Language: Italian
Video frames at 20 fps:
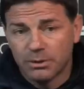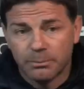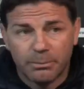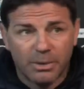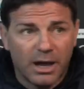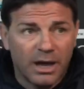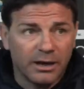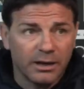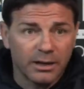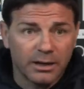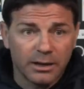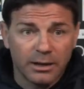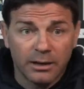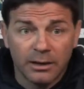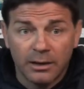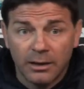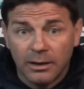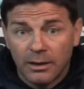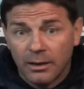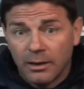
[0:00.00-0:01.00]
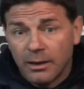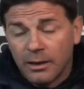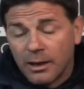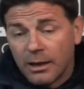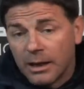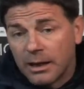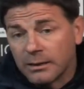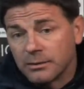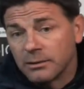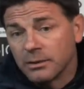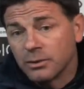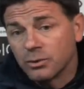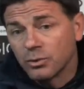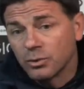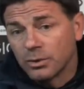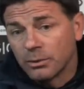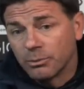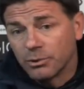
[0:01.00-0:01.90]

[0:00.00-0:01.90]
il pare e addirittura